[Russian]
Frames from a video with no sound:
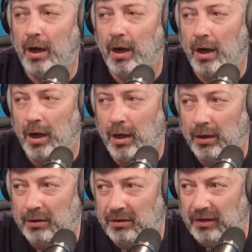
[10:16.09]

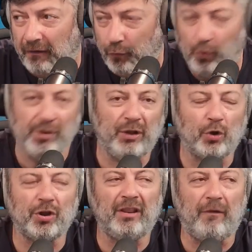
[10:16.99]
а,
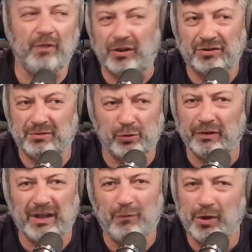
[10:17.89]
довольна, не то, что дов, даже
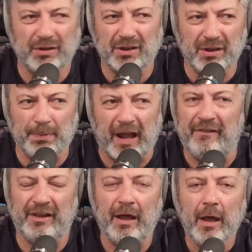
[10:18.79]
слово «довольно» здесь
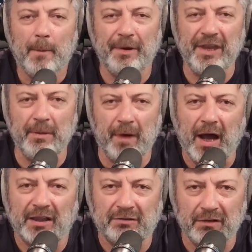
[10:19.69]
неправильно,
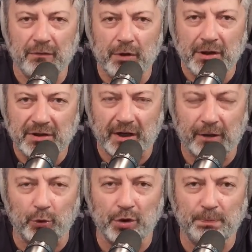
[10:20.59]
принимает своего
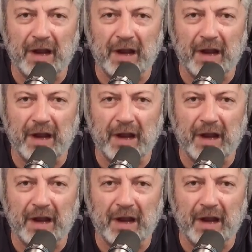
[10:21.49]
лидера.